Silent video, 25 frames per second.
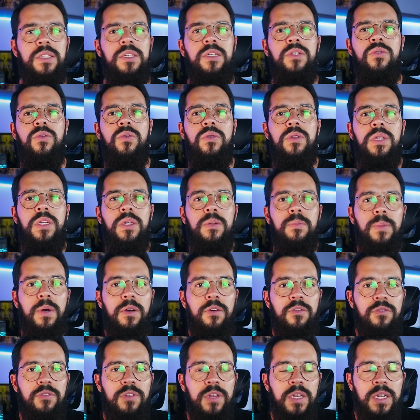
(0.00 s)
se tornando
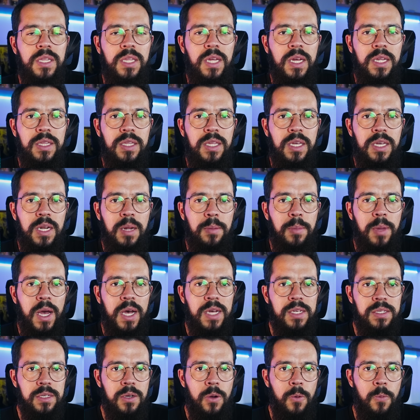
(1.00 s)
uma verdadeira
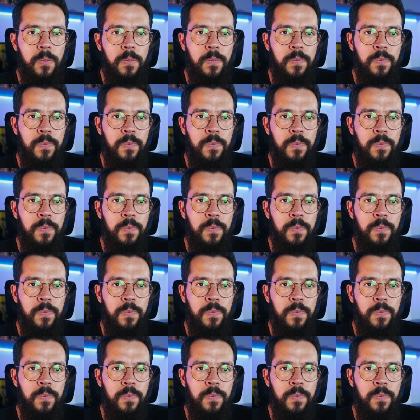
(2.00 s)
aberração.